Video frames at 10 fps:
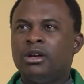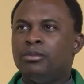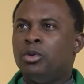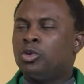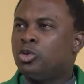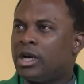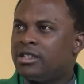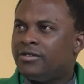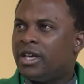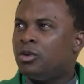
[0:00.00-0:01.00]
Pour toi je
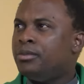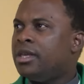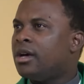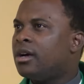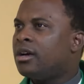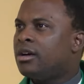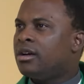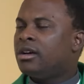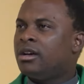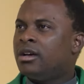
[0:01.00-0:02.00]
fais le bien.
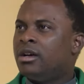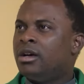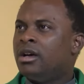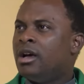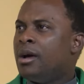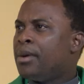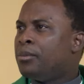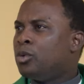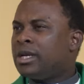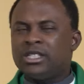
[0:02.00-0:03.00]
Pas
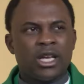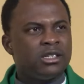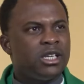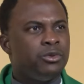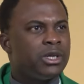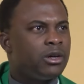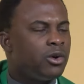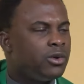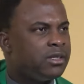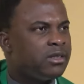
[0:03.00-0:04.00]
pour rechercher une
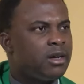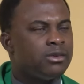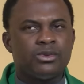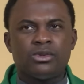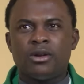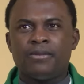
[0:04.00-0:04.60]
reconnaissance,